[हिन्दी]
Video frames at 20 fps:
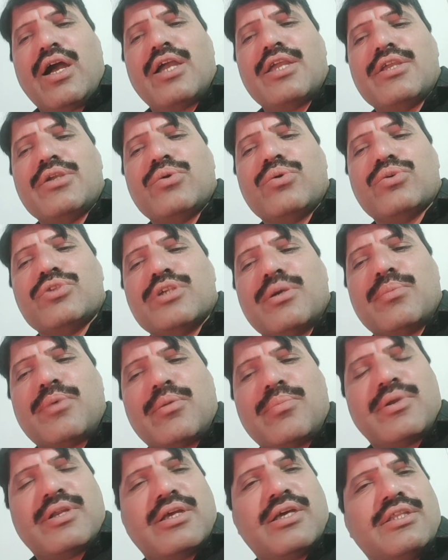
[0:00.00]
आई को जमा
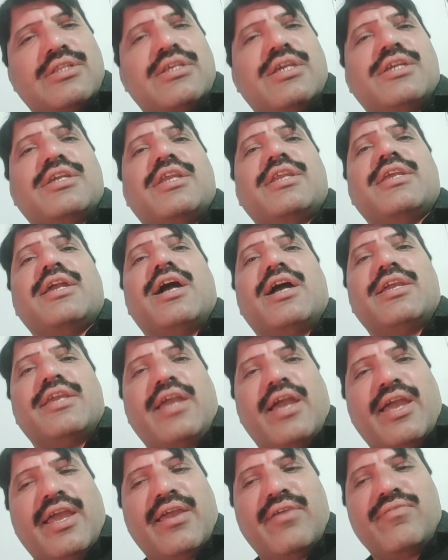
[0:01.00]
बना दिया यानी आई
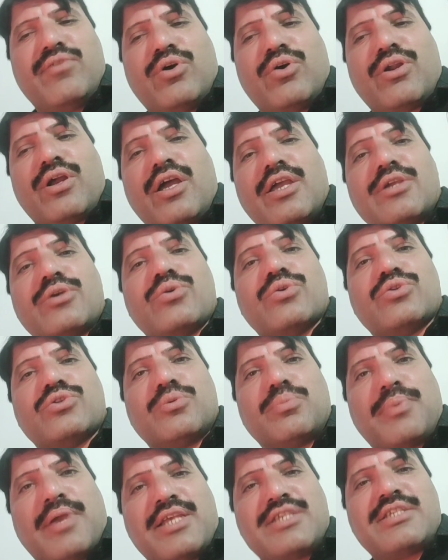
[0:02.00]
हैव और आई को
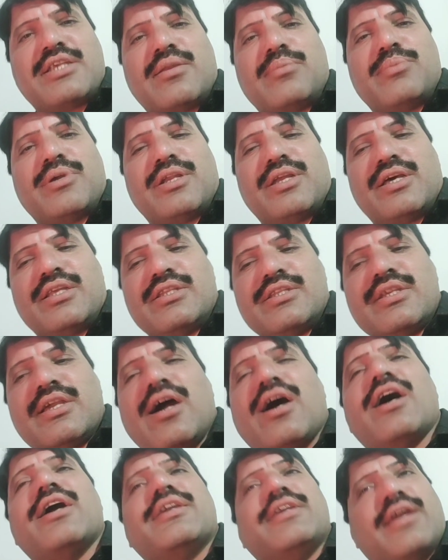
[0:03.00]
स्पेशल बना
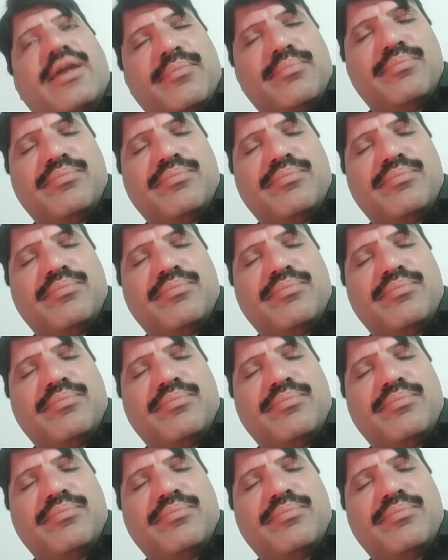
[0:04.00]
दिया आई एम